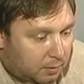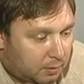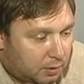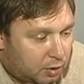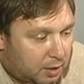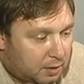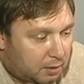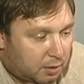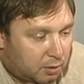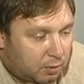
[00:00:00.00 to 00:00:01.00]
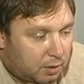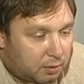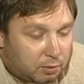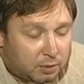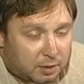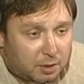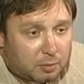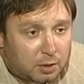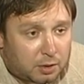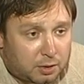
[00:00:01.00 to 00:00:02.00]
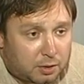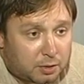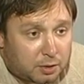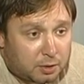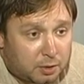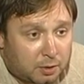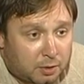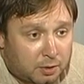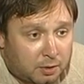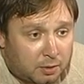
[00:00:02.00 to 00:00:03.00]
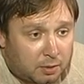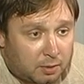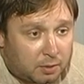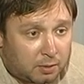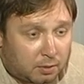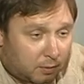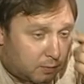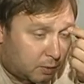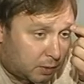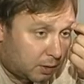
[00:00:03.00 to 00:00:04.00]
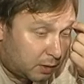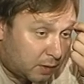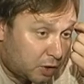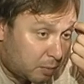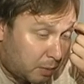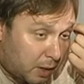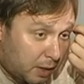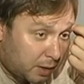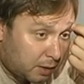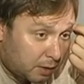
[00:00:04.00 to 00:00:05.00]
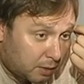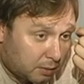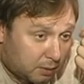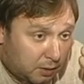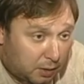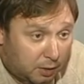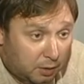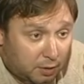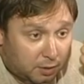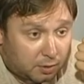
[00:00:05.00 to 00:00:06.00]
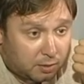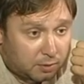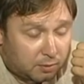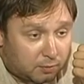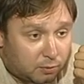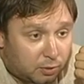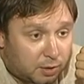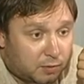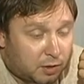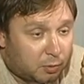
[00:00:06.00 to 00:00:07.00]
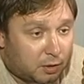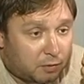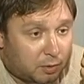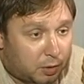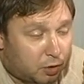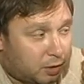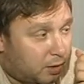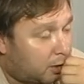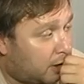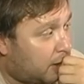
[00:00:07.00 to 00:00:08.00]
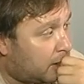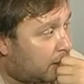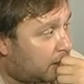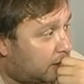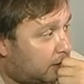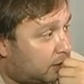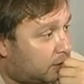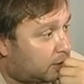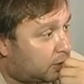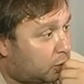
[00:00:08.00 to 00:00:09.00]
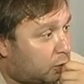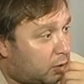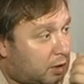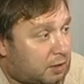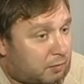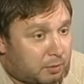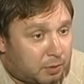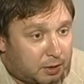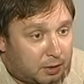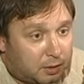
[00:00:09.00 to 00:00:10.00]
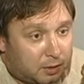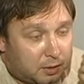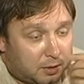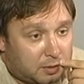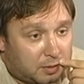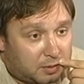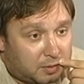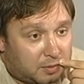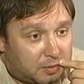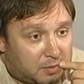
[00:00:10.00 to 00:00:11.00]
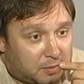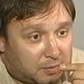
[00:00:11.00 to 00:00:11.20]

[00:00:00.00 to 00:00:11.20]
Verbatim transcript: Сейчас таких людей, ну их на самом деле единицы. Вот. Их в нашем поколении единицы. Вот. Я совсем недавно прочитал э, то, что Тарасов написал э,